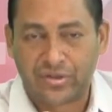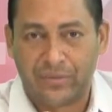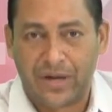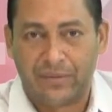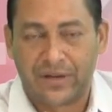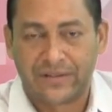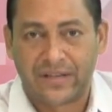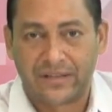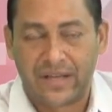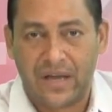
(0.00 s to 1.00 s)
se van a ver en
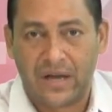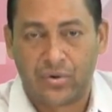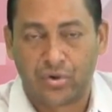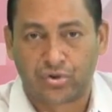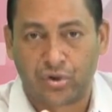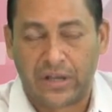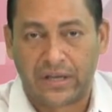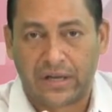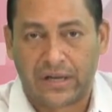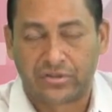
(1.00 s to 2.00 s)
Santiago. Son las
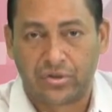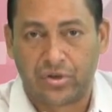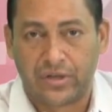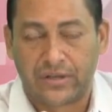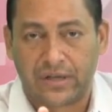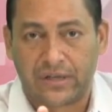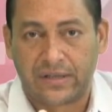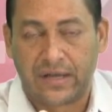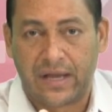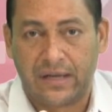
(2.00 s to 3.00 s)
declaraciones del
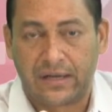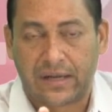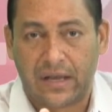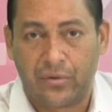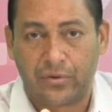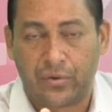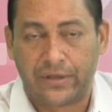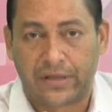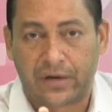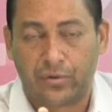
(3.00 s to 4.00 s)
general Claudio
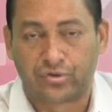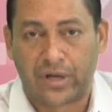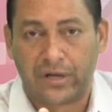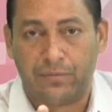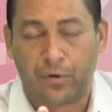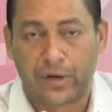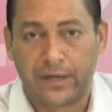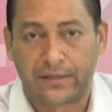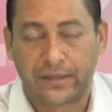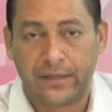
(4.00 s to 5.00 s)
Edgar González
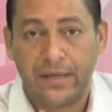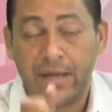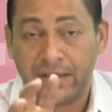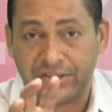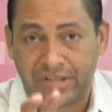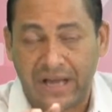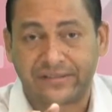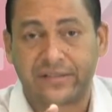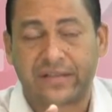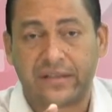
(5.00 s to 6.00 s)
Moquete. Ya
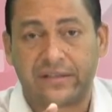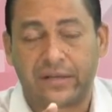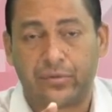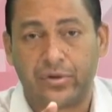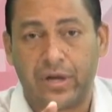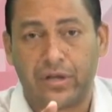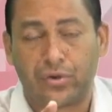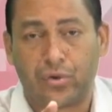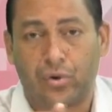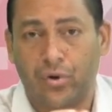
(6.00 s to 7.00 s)
se está
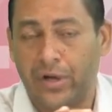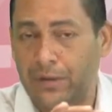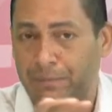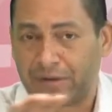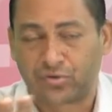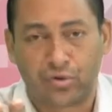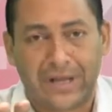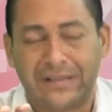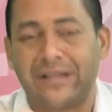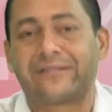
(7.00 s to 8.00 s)
distribuyendo el
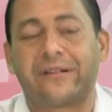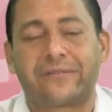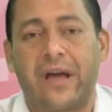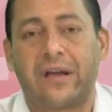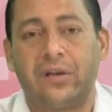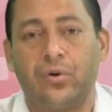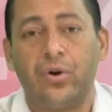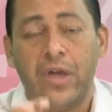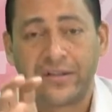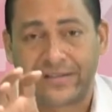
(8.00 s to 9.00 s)
personal necesario.
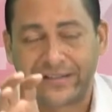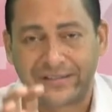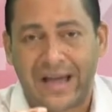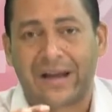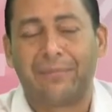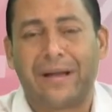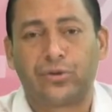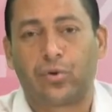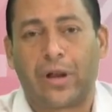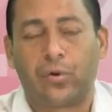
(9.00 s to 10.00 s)
Se está
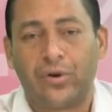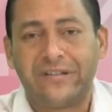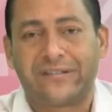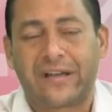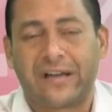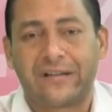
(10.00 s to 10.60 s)
armando la logística